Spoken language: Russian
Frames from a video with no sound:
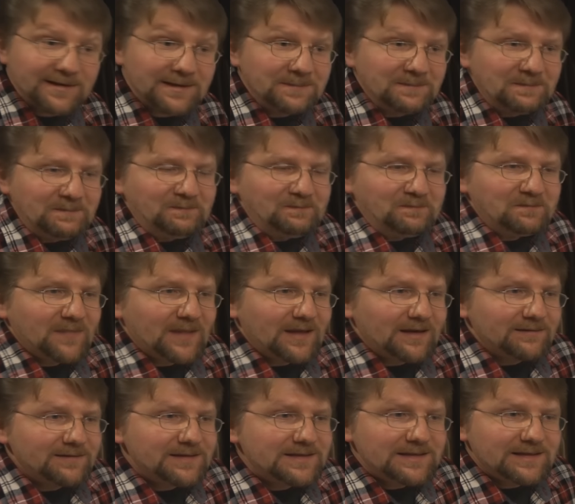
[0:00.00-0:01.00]
вы
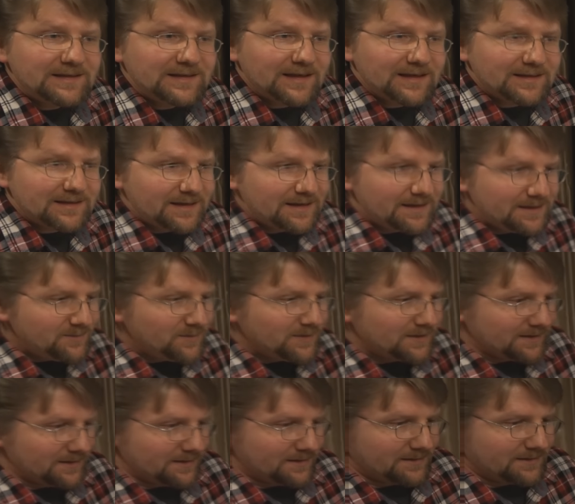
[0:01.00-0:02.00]
видели
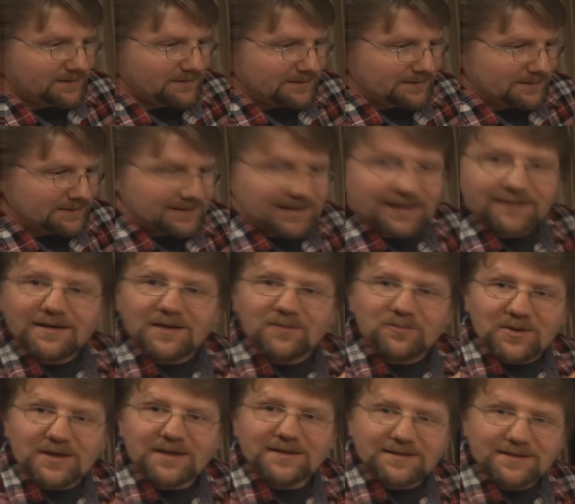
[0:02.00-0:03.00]
когда-либо а, слова
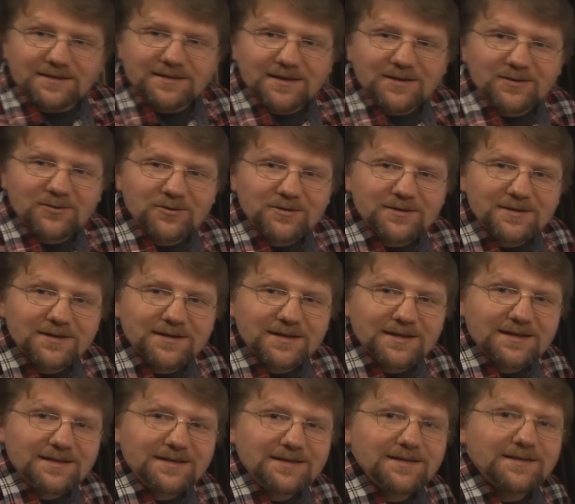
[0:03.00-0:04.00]
песни какой-то,
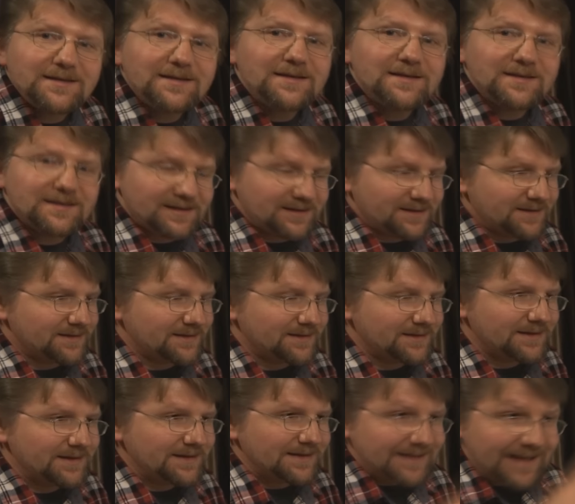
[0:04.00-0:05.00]
да, и
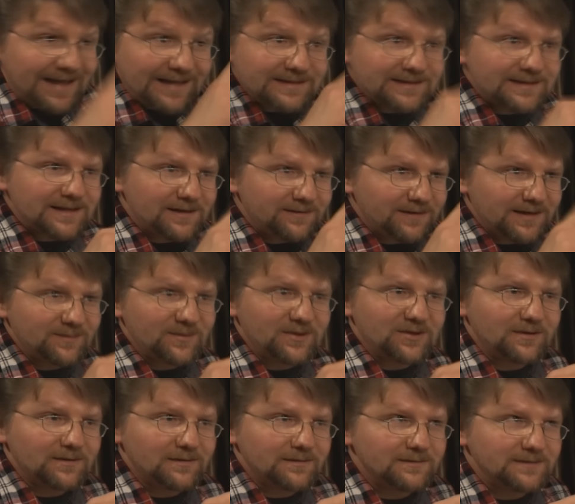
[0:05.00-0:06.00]
над
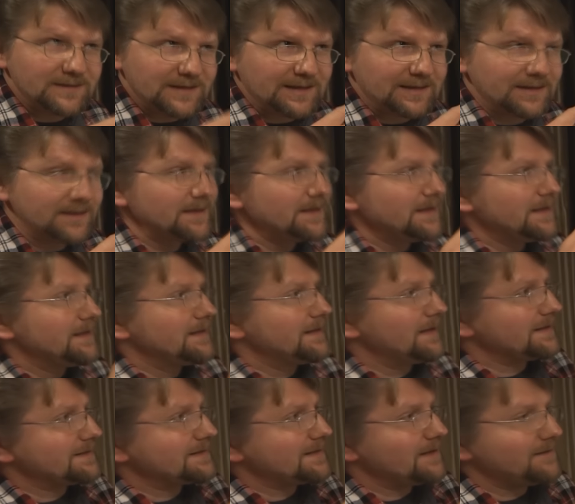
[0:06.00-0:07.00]
словами, да,
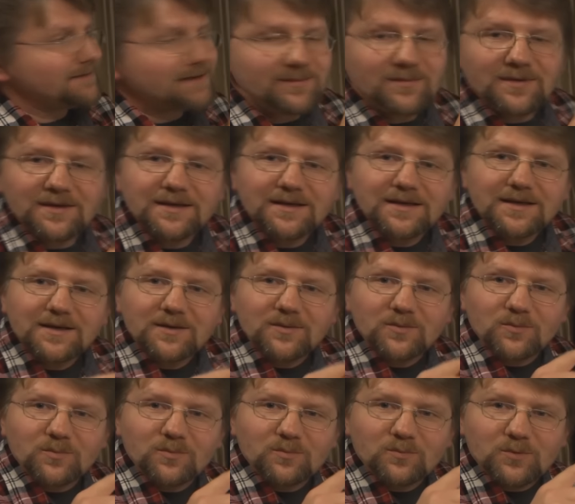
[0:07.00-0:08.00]
над словами
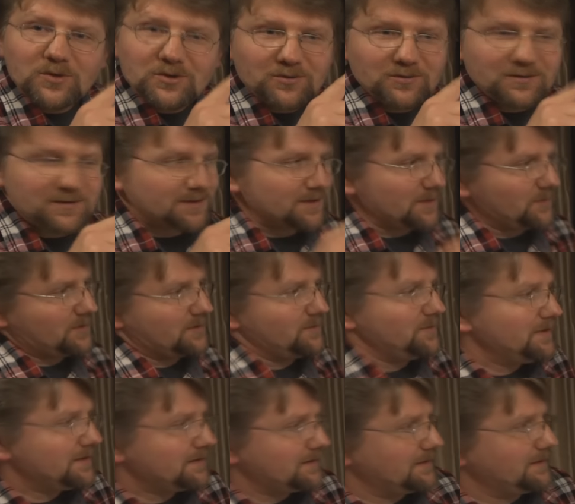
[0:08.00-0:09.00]
пишутся,
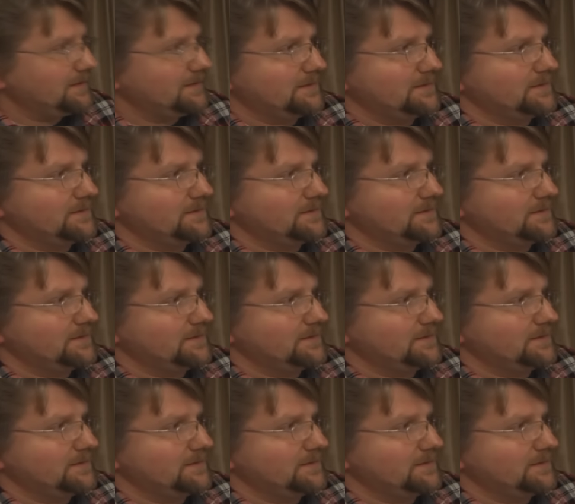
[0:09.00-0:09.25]
например,